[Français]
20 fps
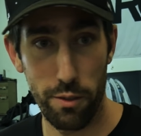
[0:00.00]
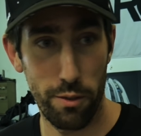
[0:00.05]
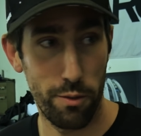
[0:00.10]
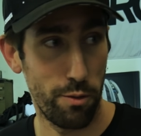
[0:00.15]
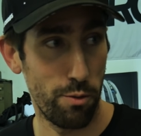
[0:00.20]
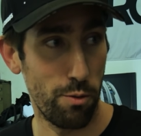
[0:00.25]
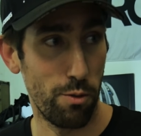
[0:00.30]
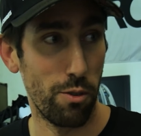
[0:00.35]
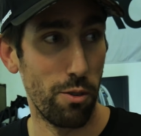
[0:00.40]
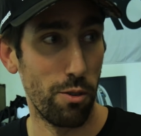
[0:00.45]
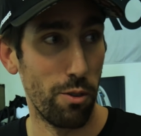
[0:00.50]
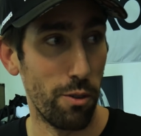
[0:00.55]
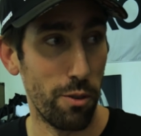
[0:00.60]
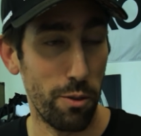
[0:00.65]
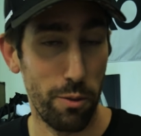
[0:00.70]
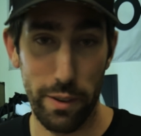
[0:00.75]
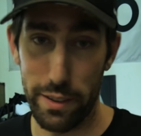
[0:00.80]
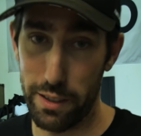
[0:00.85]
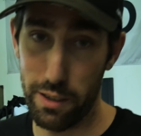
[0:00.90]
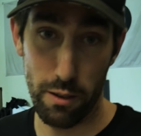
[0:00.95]

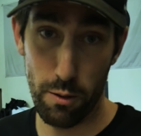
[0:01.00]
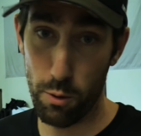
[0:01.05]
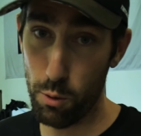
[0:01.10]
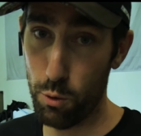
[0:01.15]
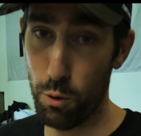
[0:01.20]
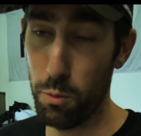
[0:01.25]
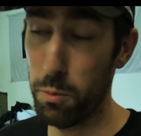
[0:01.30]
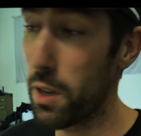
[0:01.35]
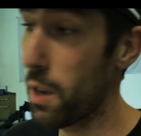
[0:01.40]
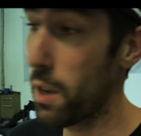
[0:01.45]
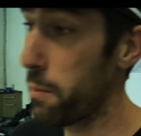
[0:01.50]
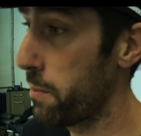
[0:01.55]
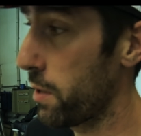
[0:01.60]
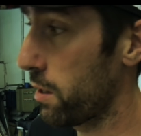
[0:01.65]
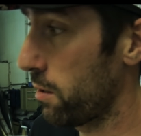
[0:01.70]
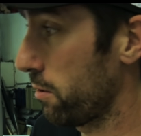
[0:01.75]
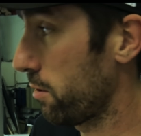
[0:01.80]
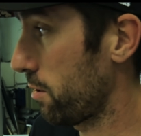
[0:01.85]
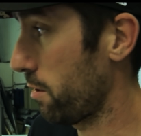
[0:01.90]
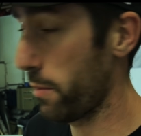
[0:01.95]
Faut... C'est le YouTube Game
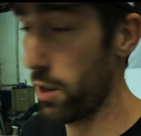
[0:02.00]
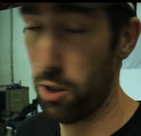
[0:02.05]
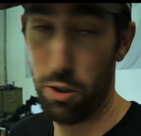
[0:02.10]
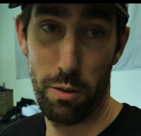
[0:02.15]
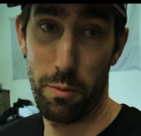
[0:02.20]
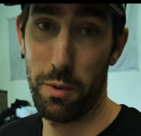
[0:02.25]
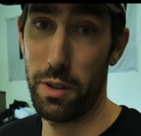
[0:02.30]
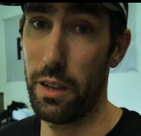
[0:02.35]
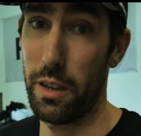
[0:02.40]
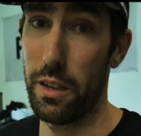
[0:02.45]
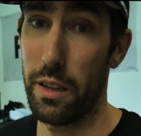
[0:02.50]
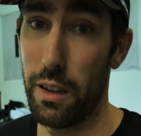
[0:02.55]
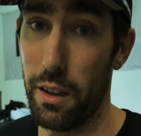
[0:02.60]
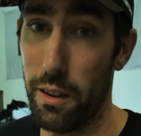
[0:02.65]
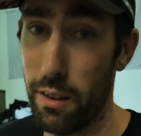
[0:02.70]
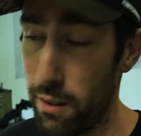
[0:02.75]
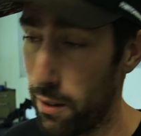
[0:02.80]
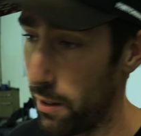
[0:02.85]
maintenant, ça marche comme ça les gars.